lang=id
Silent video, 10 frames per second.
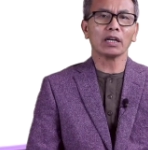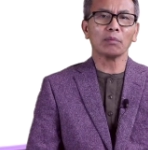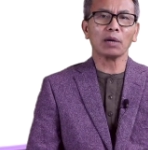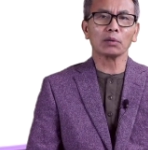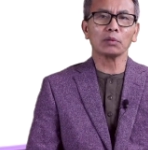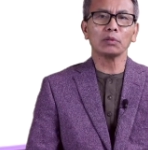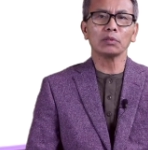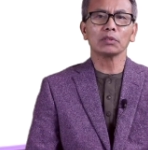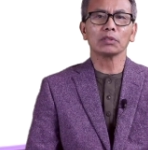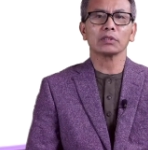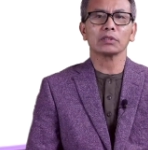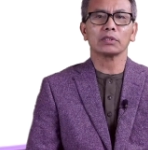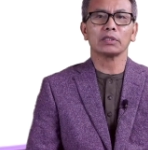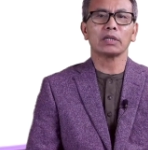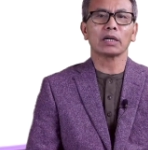baru
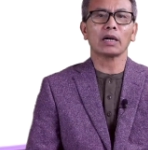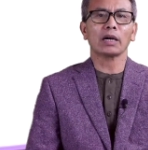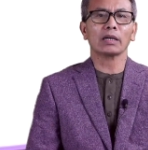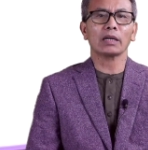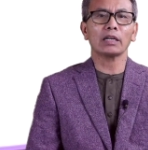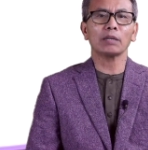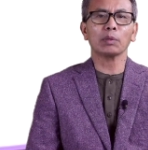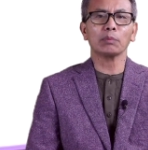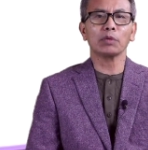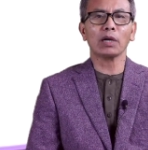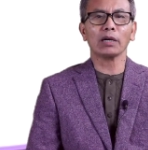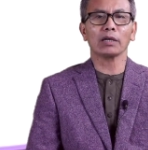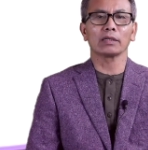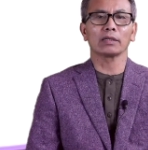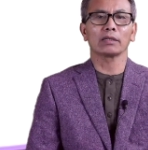tidak akan ada
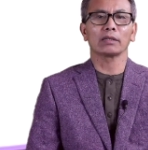perbudakan